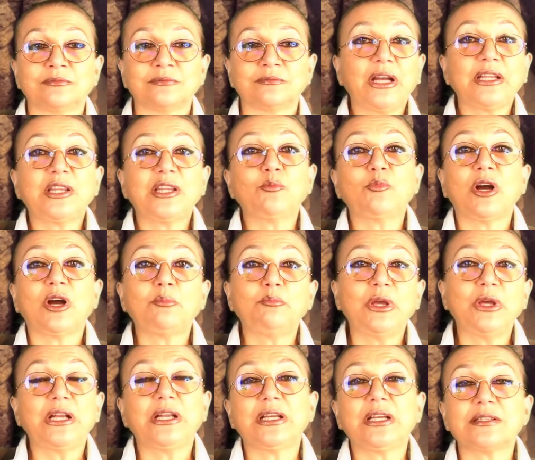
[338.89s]
А это
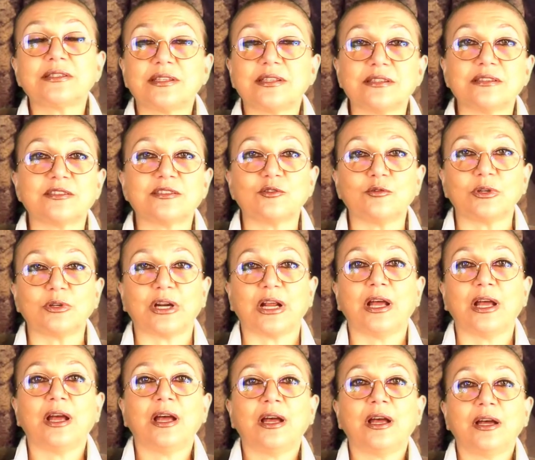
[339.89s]
обилие цензуры